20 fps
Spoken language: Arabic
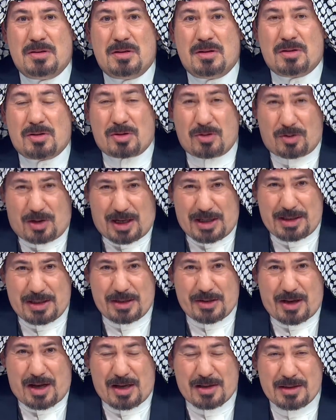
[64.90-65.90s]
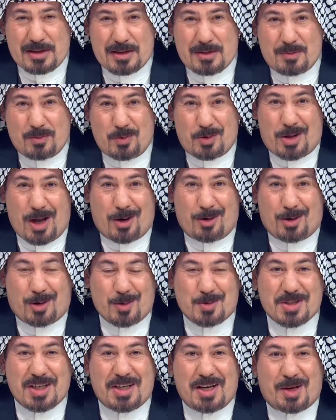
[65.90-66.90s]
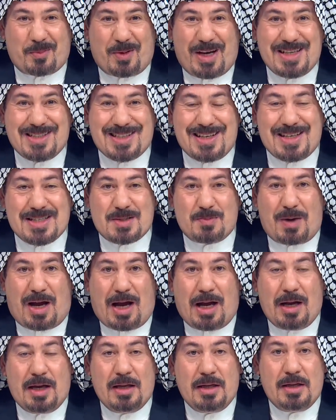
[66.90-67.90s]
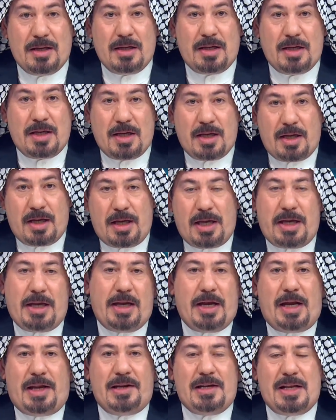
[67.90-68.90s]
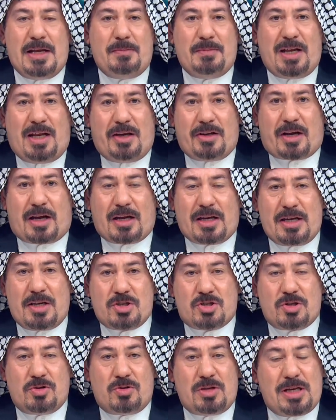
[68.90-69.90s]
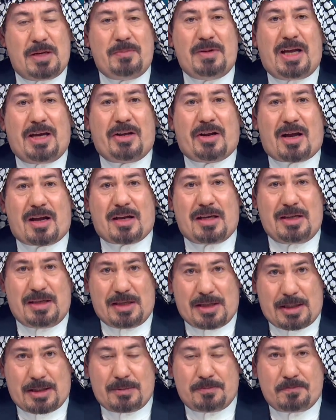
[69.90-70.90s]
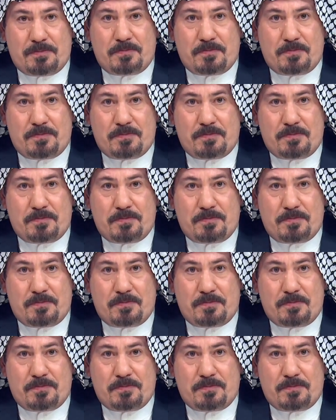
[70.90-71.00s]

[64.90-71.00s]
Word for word: القوه على ايران وانت اقول لكم صار 40 سنه اسمعها اي احنا اللي يهمنا العراقيين شنو اللي يهمنا عراقيا